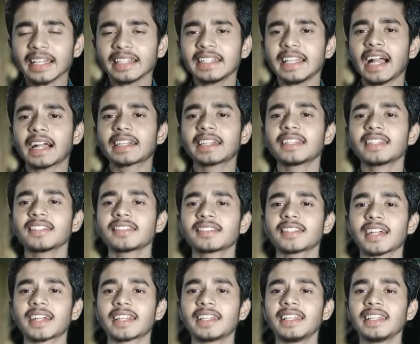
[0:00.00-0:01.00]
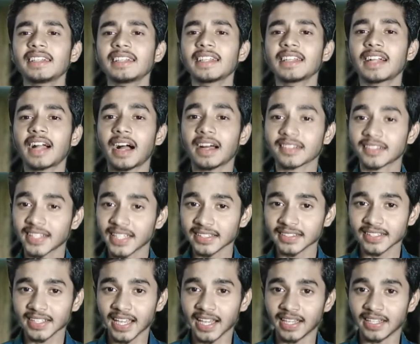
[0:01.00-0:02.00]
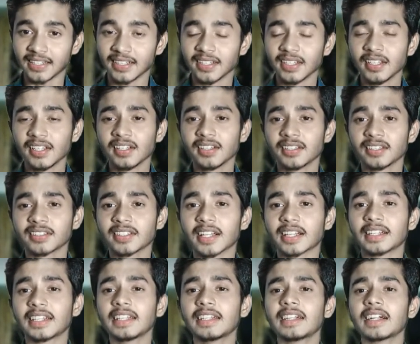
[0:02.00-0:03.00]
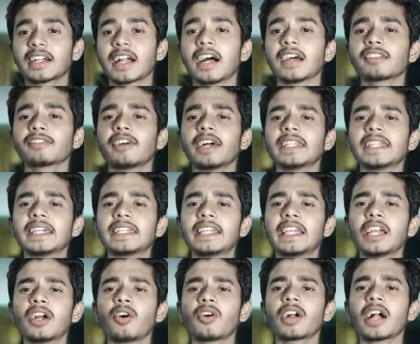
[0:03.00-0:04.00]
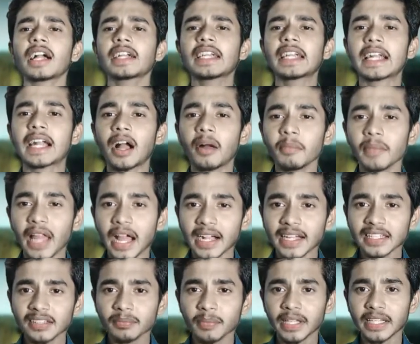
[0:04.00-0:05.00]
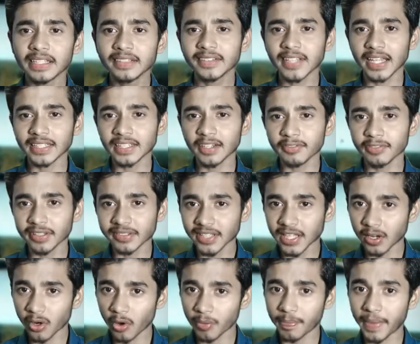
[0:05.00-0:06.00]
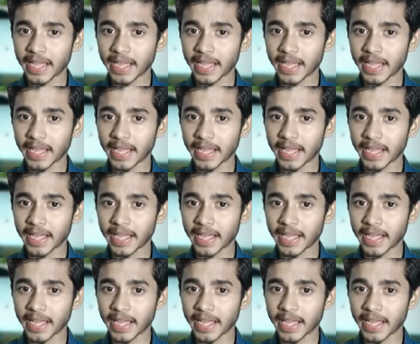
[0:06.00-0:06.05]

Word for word: हैं कि आखिर इस तकनीक की खासियत क्या है इस तकनीक का खास फ़ायदा ये होगा कि कम लागत में ही ज़्यादा फसल हो